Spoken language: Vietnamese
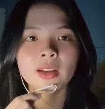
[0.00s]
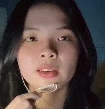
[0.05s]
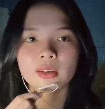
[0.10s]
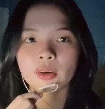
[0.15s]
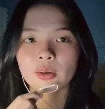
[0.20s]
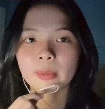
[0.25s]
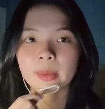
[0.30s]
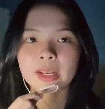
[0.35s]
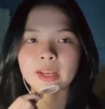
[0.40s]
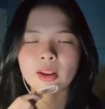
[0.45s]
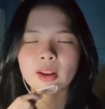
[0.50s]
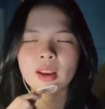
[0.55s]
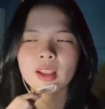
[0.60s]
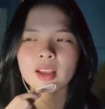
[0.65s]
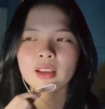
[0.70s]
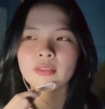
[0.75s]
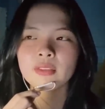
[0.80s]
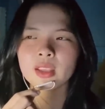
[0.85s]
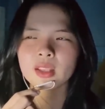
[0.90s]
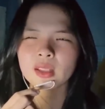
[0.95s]
rồi bạn nói
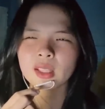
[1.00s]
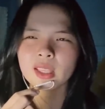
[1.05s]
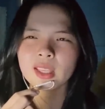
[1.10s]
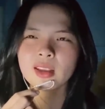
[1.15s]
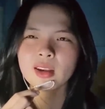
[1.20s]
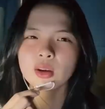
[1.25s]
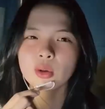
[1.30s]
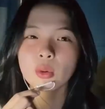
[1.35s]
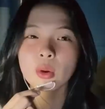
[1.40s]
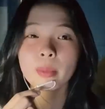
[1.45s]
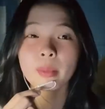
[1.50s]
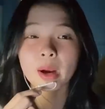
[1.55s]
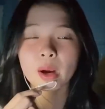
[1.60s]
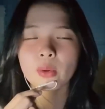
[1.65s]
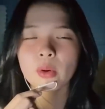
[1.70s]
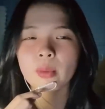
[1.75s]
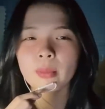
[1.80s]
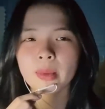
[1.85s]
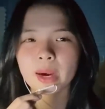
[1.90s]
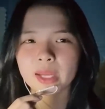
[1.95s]
là cái việc thấy người khuất mặt
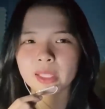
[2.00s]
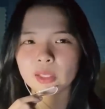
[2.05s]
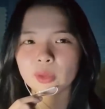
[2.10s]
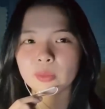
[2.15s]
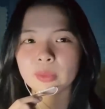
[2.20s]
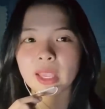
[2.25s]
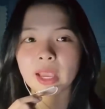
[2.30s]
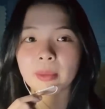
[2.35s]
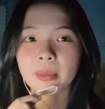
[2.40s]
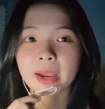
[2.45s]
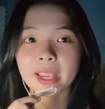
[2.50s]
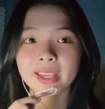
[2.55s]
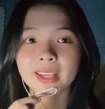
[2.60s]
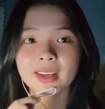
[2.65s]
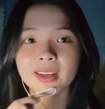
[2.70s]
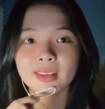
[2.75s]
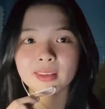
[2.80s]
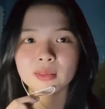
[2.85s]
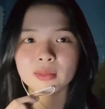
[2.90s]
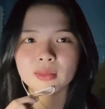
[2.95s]
khuất mày trong nhà bạn
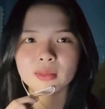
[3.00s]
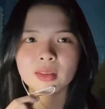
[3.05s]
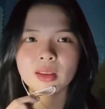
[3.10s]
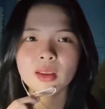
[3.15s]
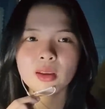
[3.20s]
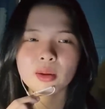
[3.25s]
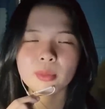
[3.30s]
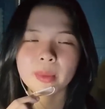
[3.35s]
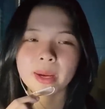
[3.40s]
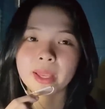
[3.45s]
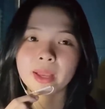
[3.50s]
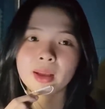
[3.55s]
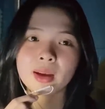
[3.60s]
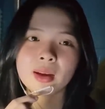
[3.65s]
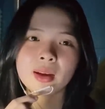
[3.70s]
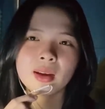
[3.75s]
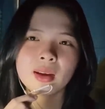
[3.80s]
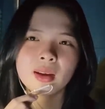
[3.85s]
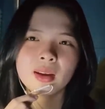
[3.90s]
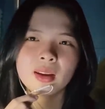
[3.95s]
á riết rồi bạn
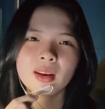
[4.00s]
à,